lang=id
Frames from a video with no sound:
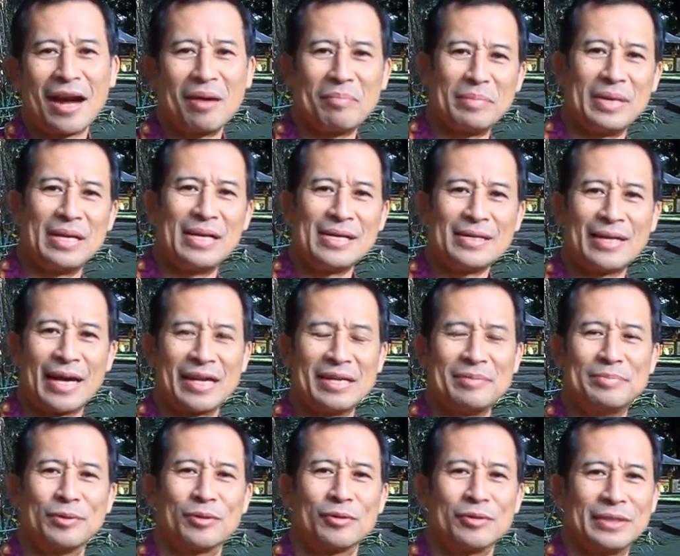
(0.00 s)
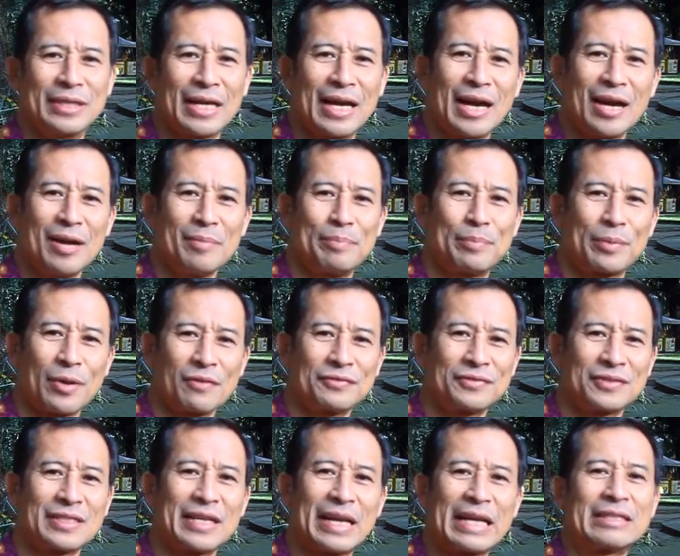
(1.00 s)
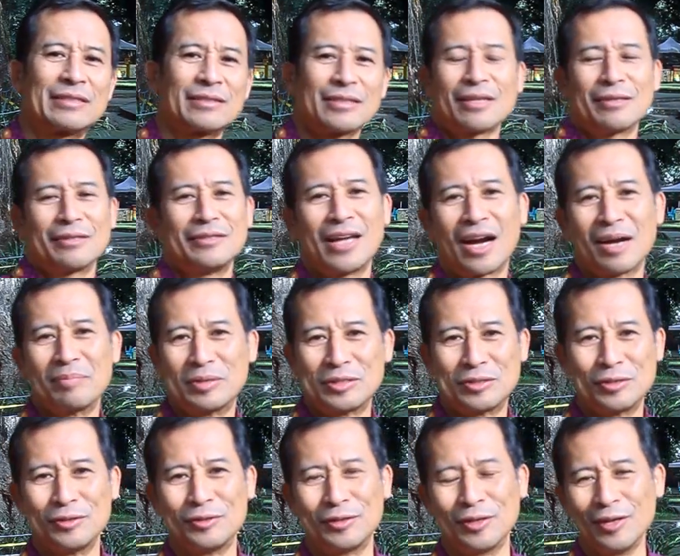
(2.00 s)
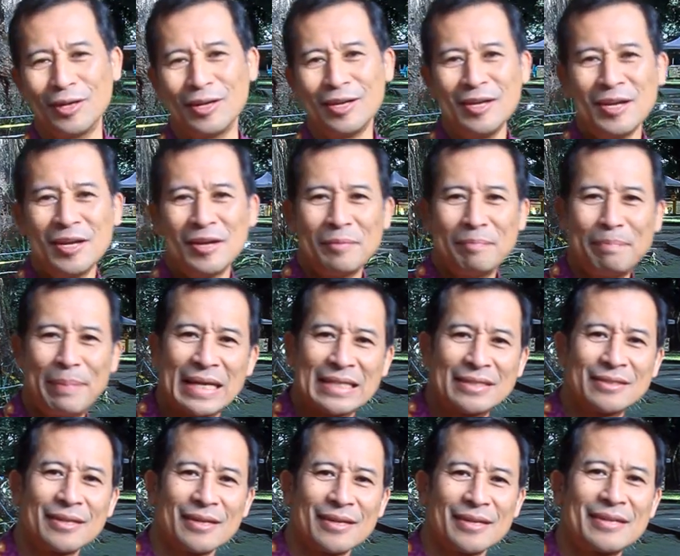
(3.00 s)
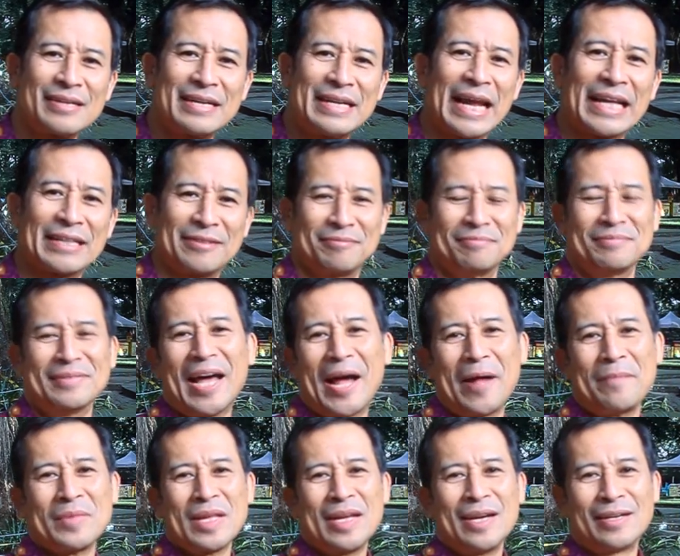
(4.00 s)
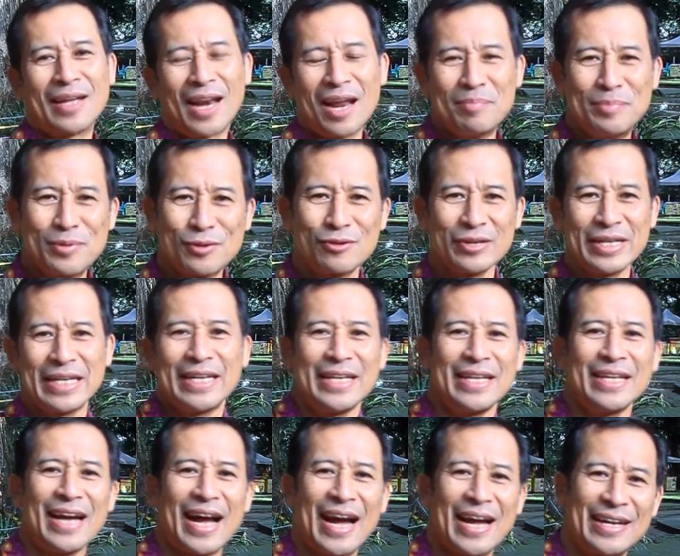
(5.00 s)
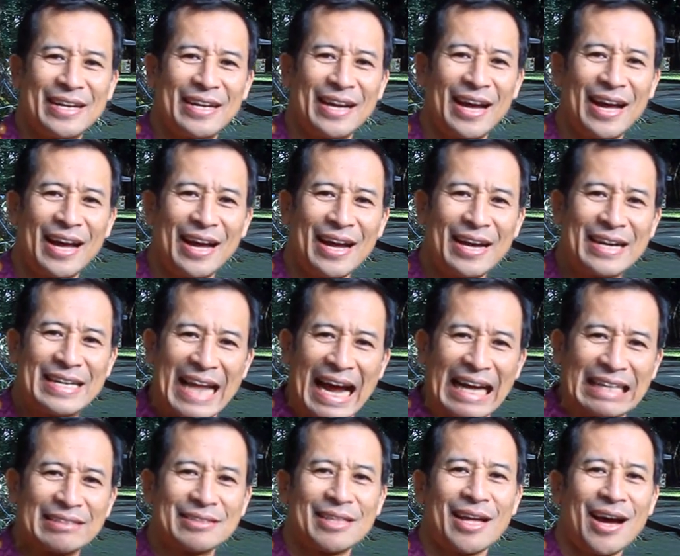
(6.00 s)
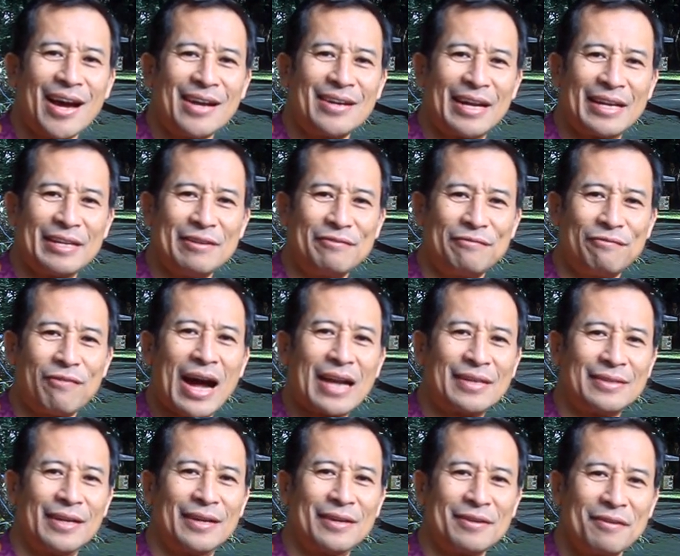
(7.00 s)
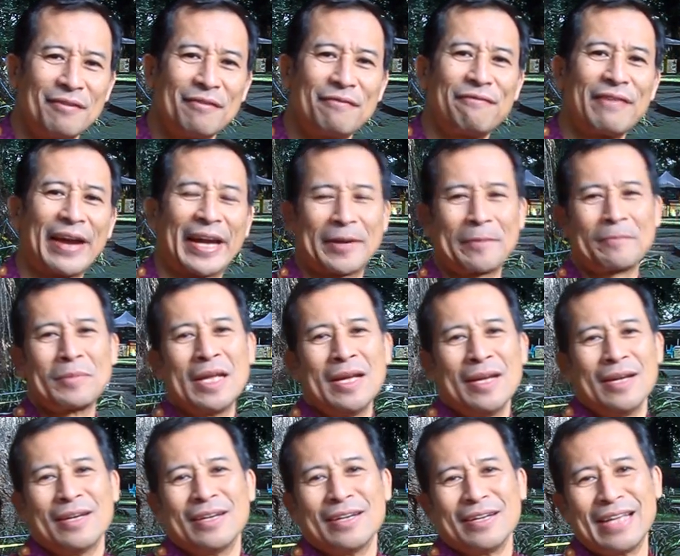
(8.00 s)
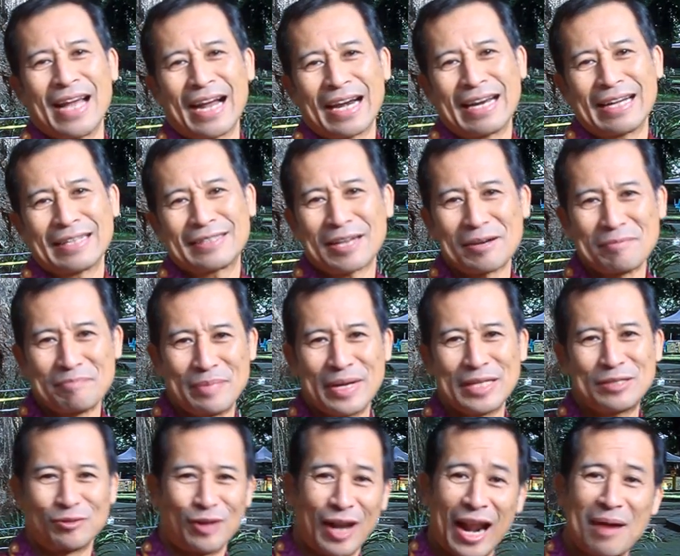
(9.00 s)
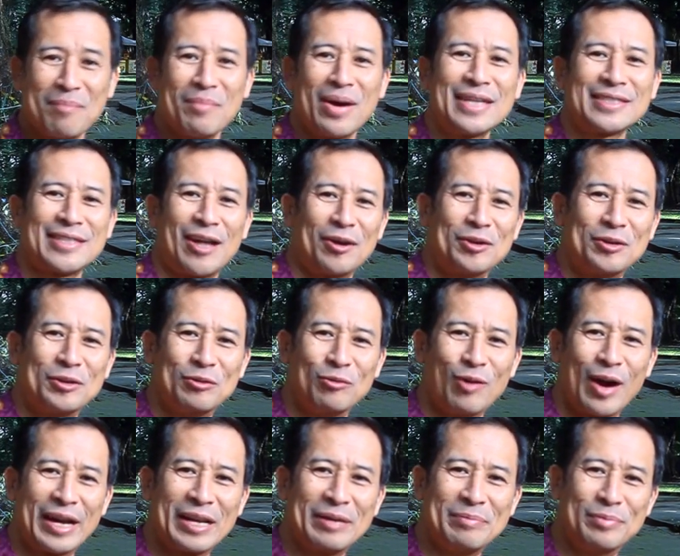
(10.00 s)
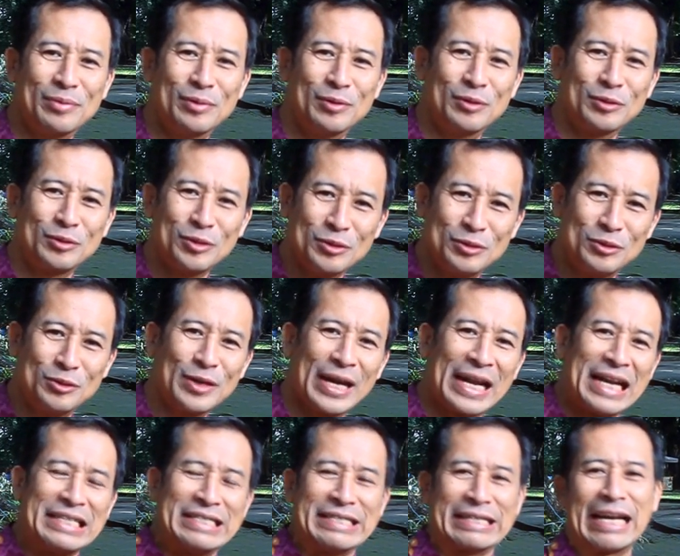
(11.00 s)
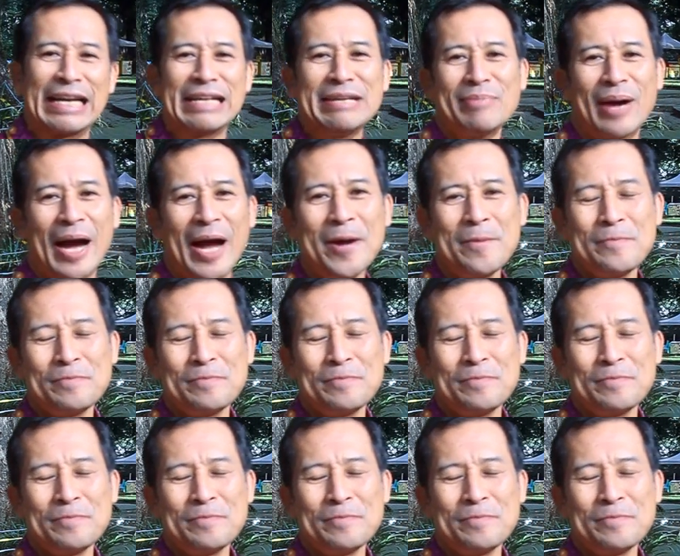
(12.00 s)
ambil dari bukunya Prof. Slayton yang berjudul Better Dad. Nah, dalam buku ini ada data dari Father Fact yang terbit sudah lama tahun 2007 edisi kelima